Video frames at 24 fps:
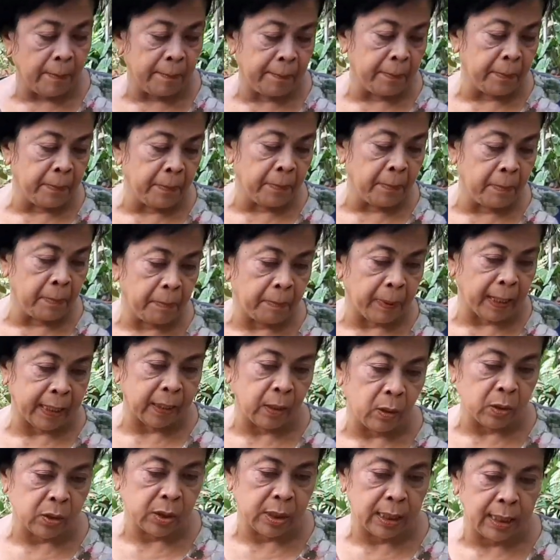um,
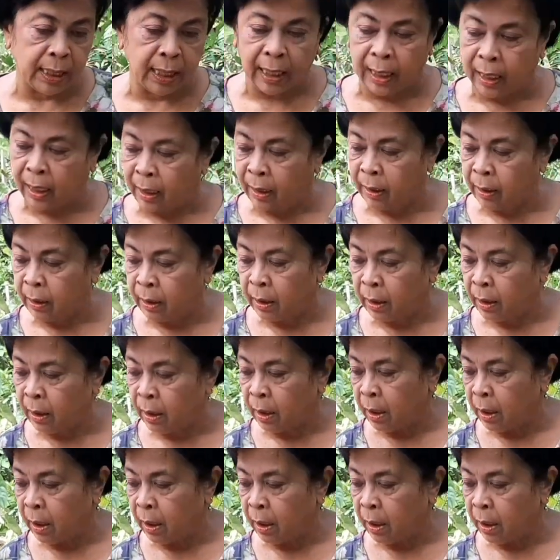pareho silang